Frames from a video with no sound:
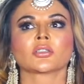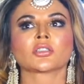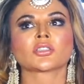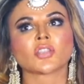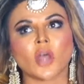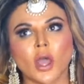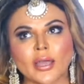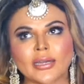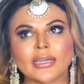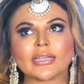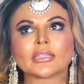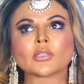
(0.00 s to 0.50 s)

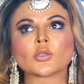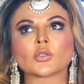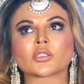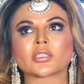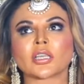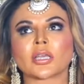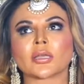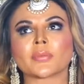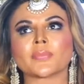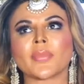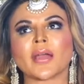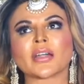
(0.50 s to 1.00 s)
सॉरी टू
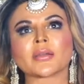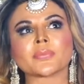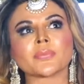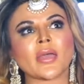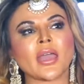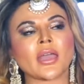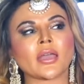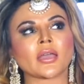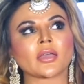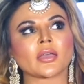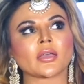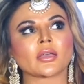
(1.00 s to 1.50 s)
से बट
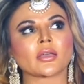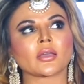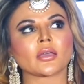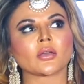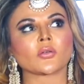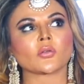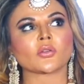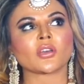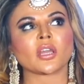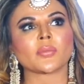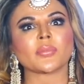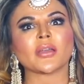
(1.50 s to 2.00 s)
मैं
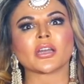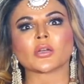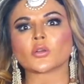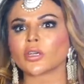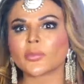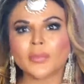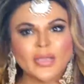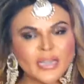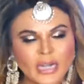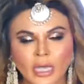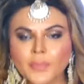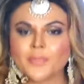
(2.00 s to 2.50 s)
उन्हें
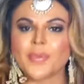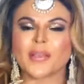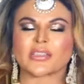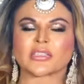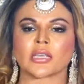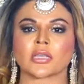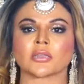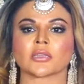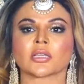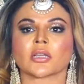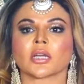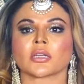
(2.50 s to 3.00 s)
बिल्कुल भी नहीं
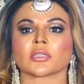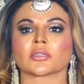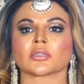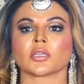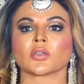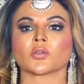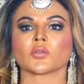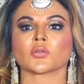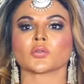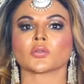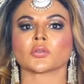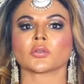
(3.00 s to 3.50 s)
पसंद करती
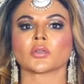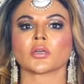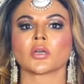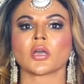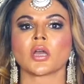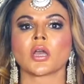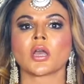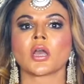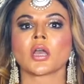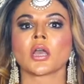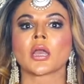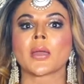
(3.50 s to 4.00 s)
हूँ
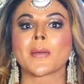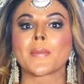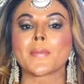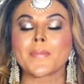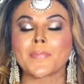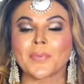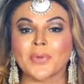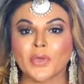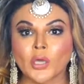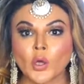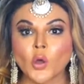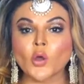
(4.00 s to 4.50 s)

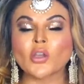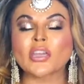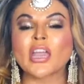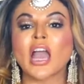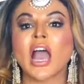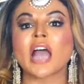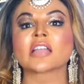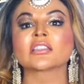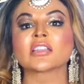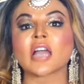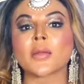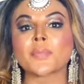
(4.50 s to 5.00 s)
क्योंकि
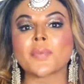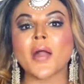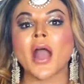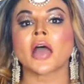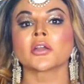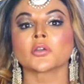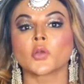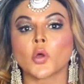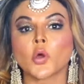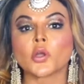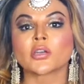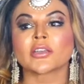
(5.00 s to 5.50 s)
आज आप
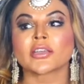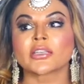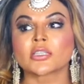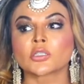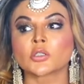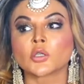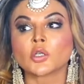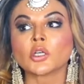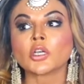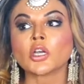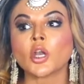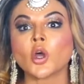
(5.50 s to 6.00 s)
कान खोल के
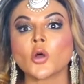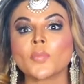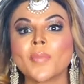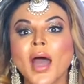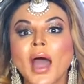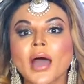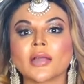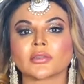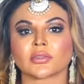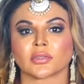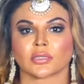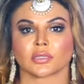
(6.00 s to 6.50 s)
सुन लो
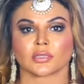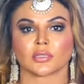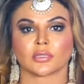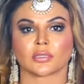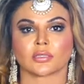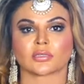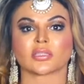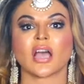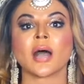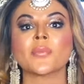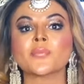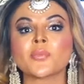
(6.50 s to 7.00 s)
बात
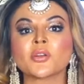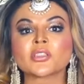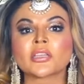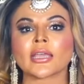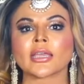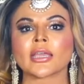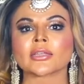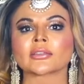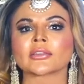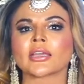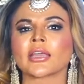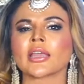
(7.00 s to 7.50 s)
सब मुझे
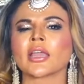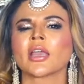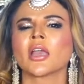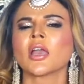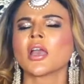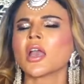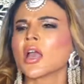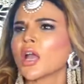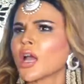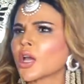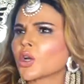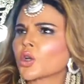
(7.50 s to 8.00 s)
कहते
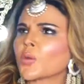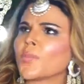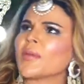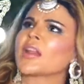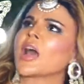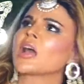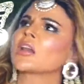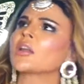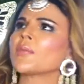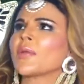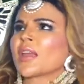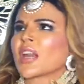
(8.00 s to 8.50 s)

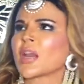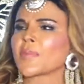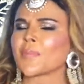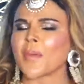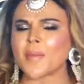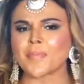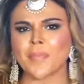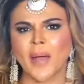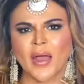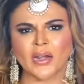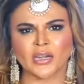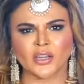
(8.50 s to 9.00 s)
रुबिना ने मेरे
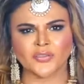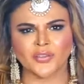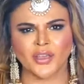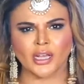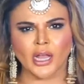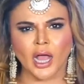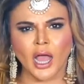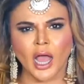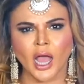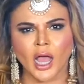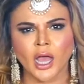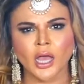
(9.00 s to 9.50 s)
पे पानी
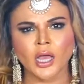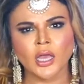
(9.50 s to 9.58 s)
फेंका